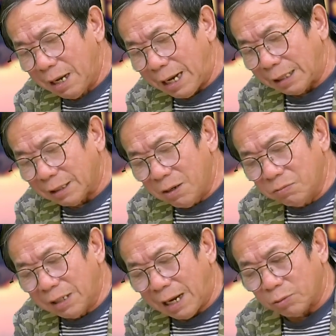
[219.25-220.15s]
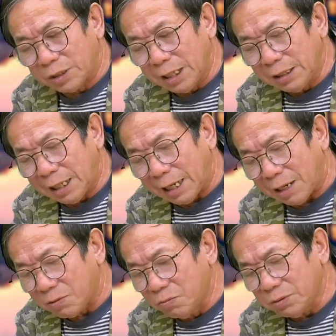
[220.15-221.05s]
Ảnh ông nào trên
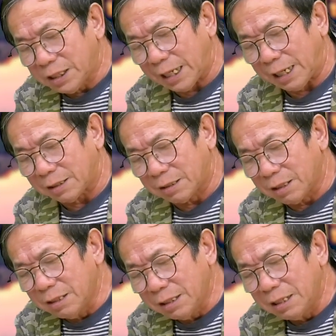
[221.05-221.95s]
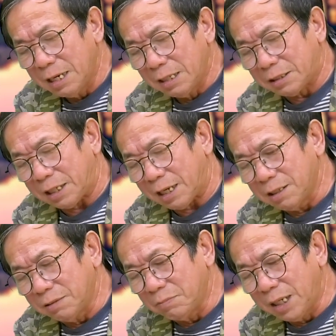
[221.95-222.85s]
thẻ cũng trẻ tươi, trẻ
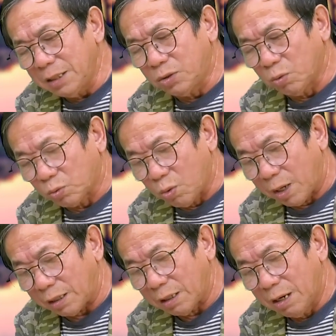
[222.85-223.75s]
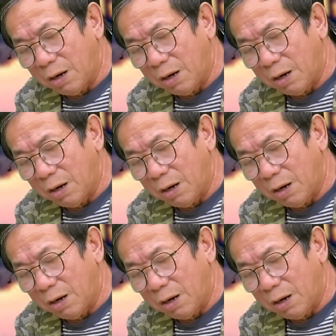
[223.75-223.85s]
hơn mấy chục tuổi.